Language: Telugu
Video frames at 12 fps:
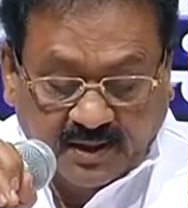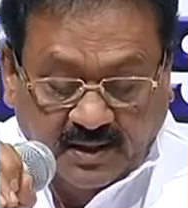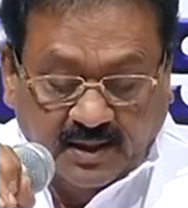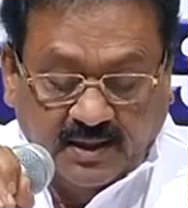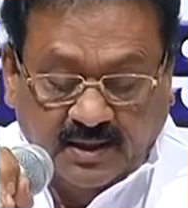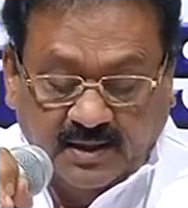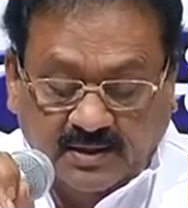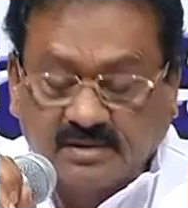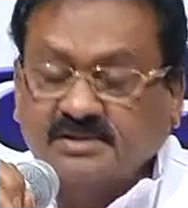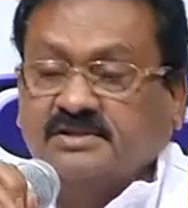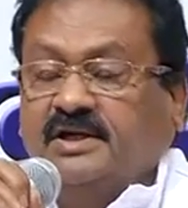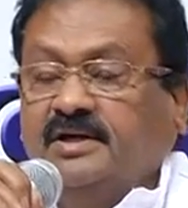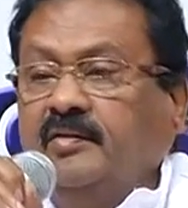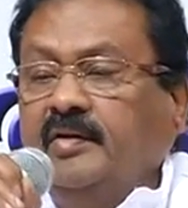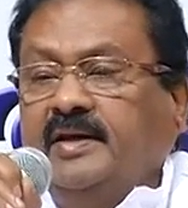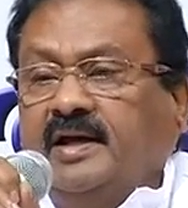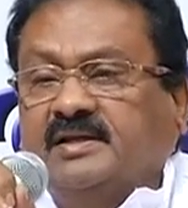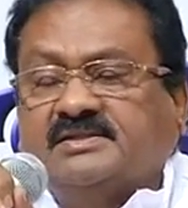ఇవాళ
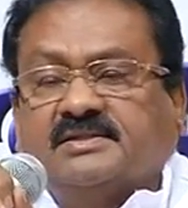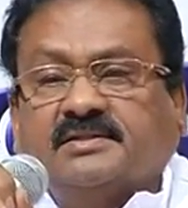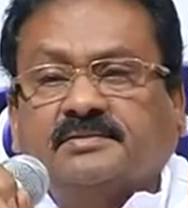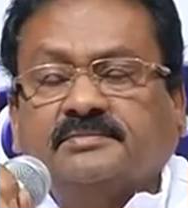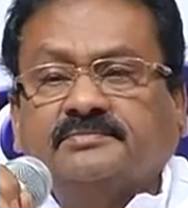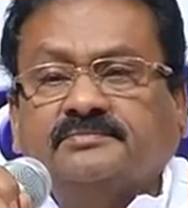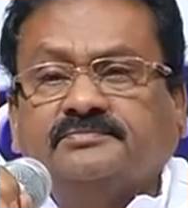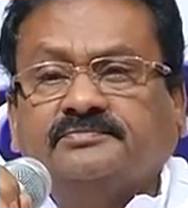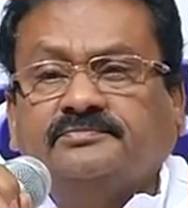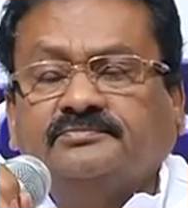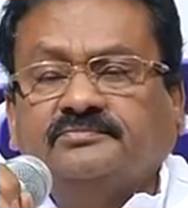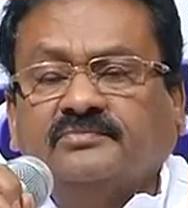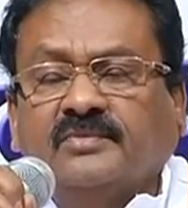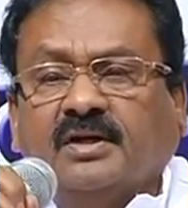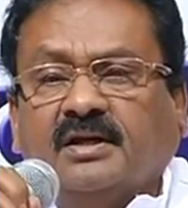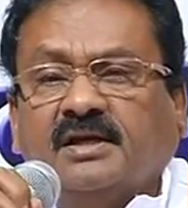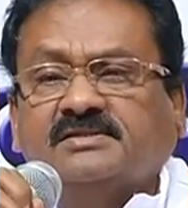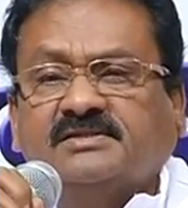షెడ్యూల్ క్యాస్ట్
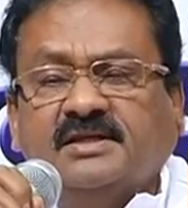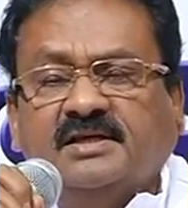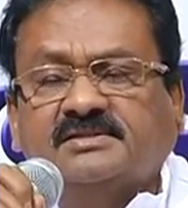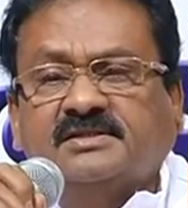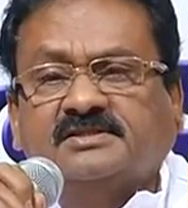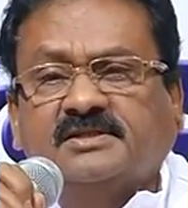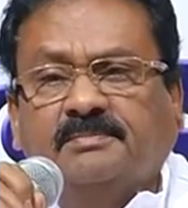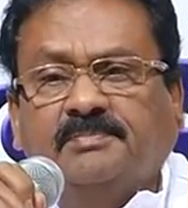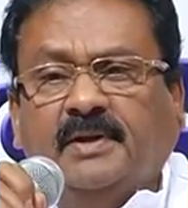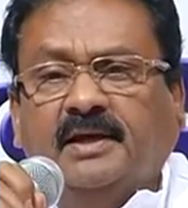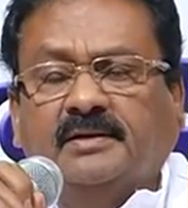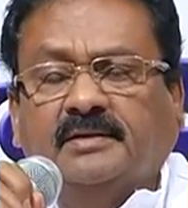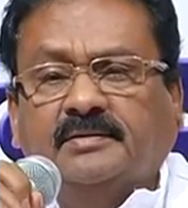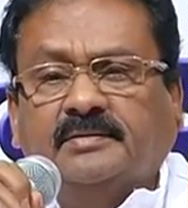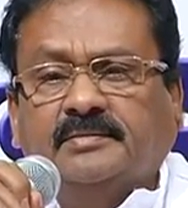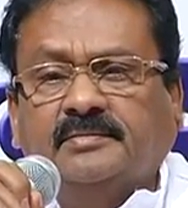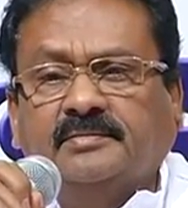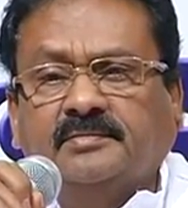ఎస్సీ ఎస్టీ సబ్ ప్లాన్
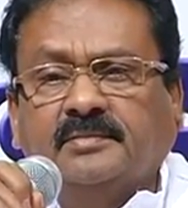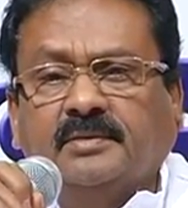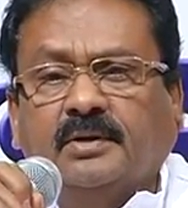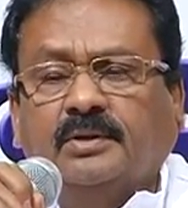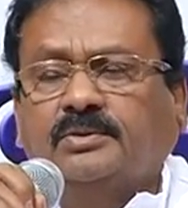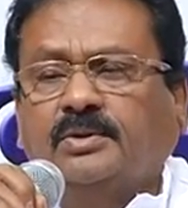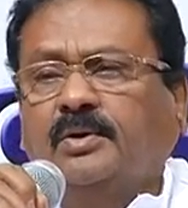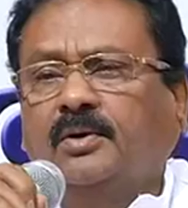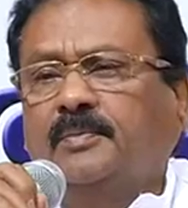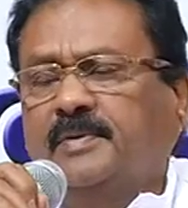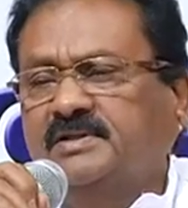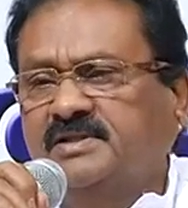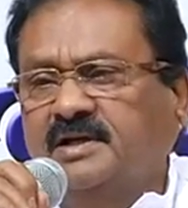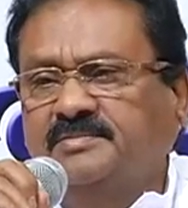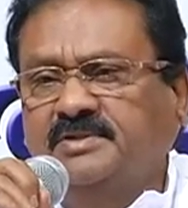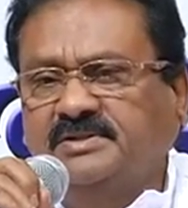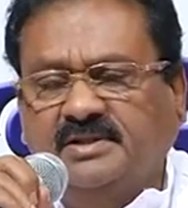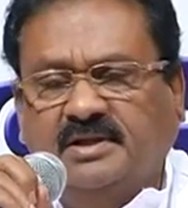ఎంతో ప్రచారం
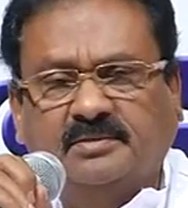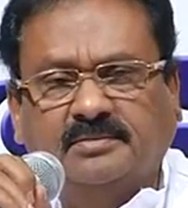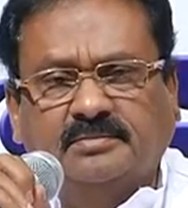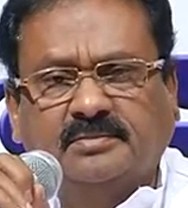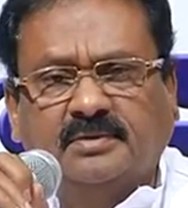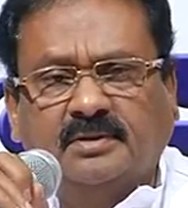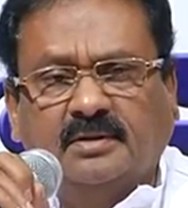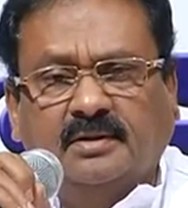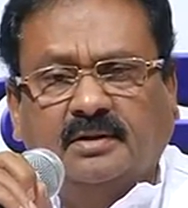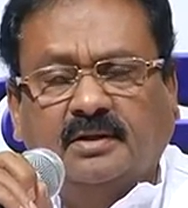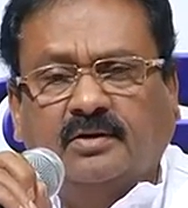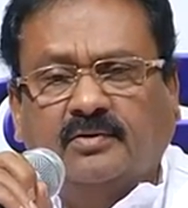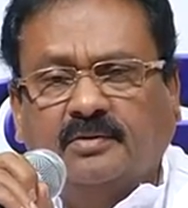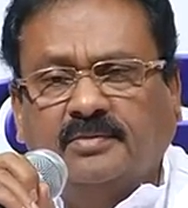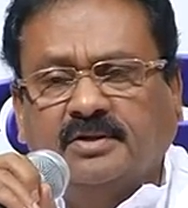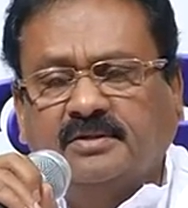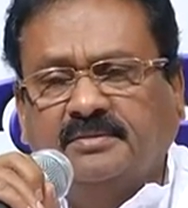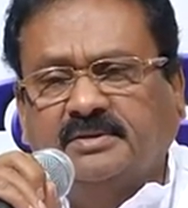చేసినారు గౌరవ
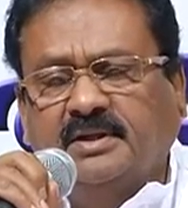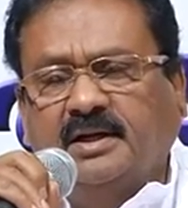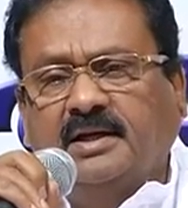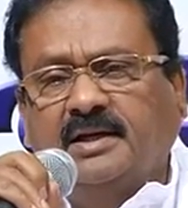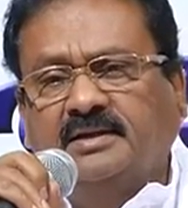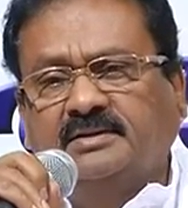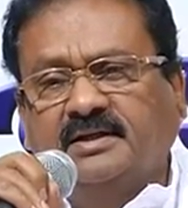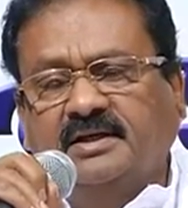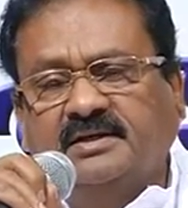ముఖ్యమంత్రి గారే